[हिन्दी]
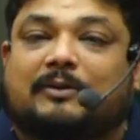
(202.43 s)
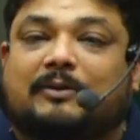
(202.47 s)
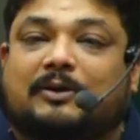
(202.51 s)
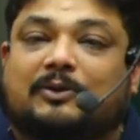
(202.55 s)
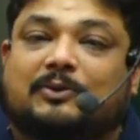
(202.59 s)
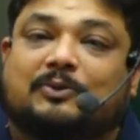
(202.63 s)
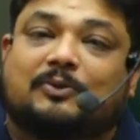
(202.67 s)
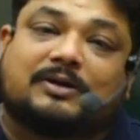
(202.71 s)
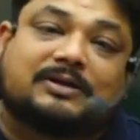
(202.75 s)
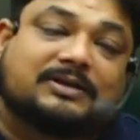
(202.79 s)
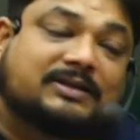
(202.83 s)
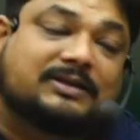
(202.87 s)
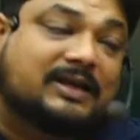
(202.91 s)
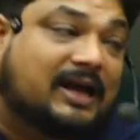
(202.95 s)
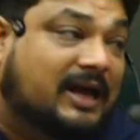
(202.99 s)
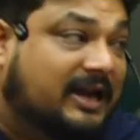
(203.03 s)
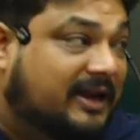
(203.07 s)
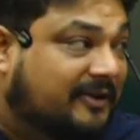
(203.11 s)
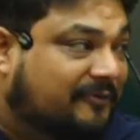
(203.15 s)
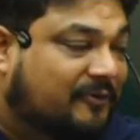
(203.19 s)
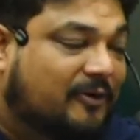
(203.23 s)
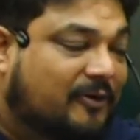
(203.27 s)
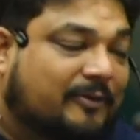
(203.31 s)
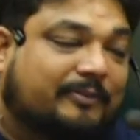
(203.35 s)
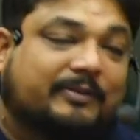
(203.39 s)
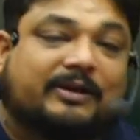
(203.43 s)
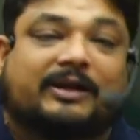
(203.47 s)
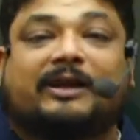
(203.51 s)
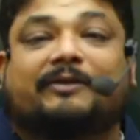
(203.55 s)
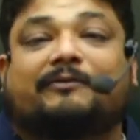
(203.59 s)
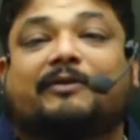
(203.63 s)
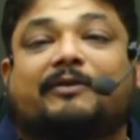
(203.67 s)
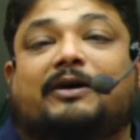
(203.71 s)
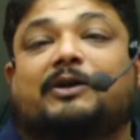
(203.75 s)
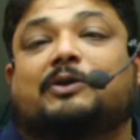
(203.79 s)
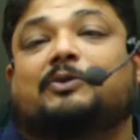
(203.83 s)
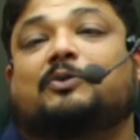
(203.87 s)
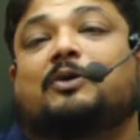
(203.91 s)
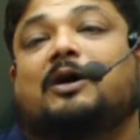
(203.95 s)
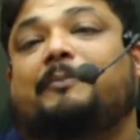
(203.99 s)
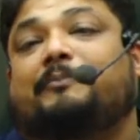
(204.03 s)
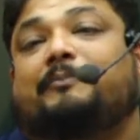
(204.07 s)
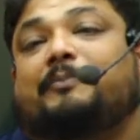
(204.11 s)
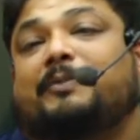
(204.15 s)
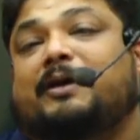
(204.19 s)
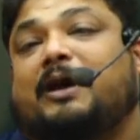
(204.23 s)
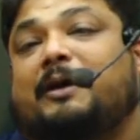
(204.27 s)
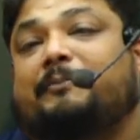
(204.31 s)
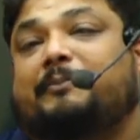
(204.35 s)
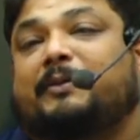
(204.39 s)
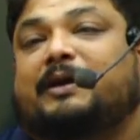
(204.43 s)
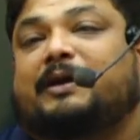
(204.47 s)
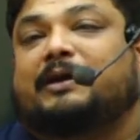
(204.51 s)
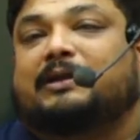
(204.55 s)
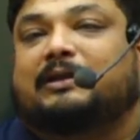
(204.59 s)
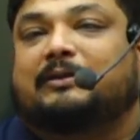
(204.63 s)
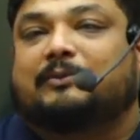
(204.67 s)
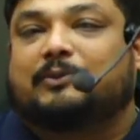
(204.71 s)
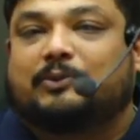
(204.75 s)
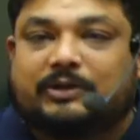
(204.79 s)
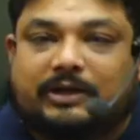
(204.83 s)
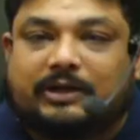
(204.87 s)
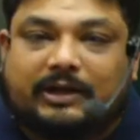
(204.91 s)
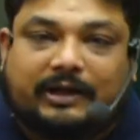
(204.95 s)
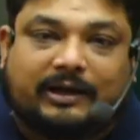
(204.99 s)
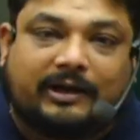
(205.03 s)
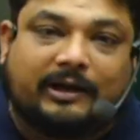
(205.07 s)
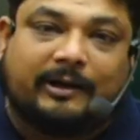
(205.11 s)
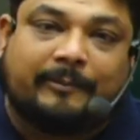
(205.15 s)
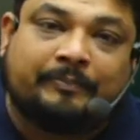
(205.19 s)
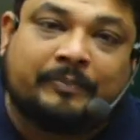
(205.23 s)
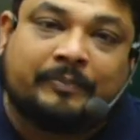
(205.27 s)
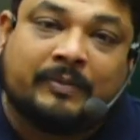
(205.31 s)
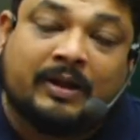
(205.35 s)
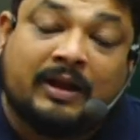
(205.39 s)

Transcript: कर दूंगा सारे फॉर्मूले लिखवा दूंगा अपने आप ही खत्म हो जाएगा